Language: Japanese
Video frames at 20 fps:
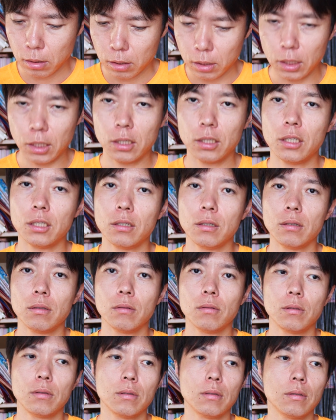妊
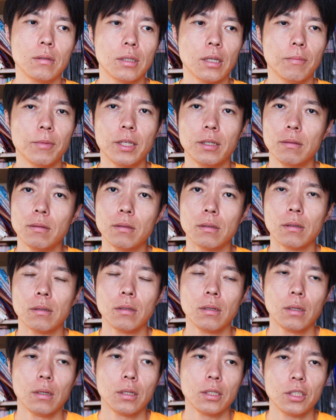娠をするための
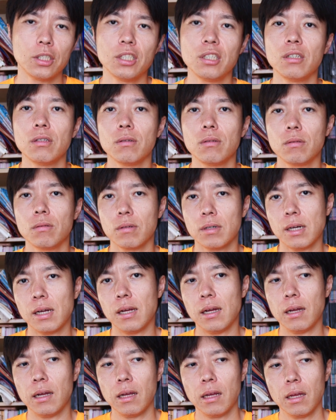治療と
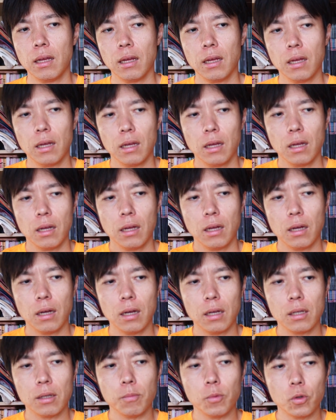か
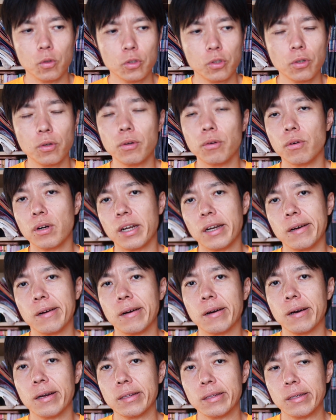あものすごいお金が
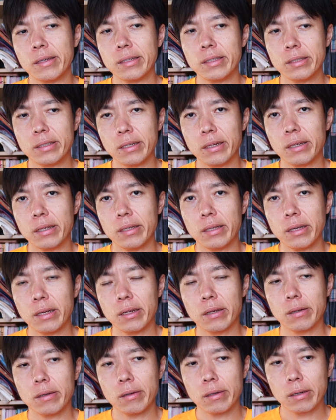かかったりして
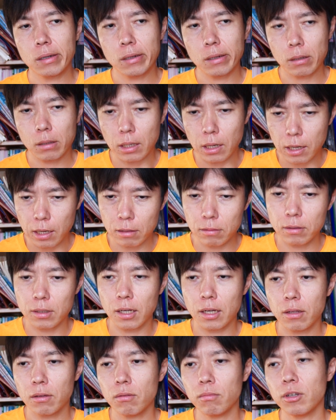でかかるん
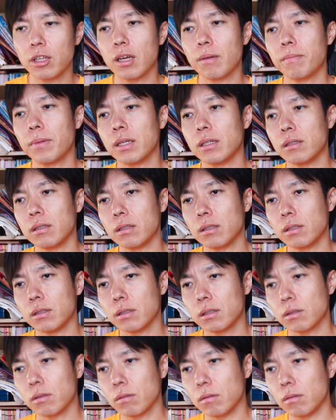だけどもやっぱり
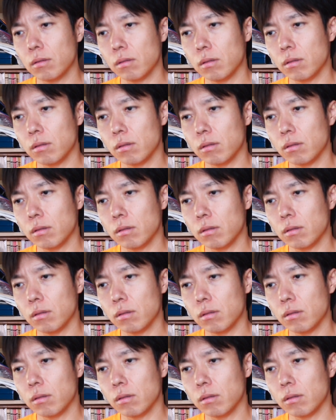その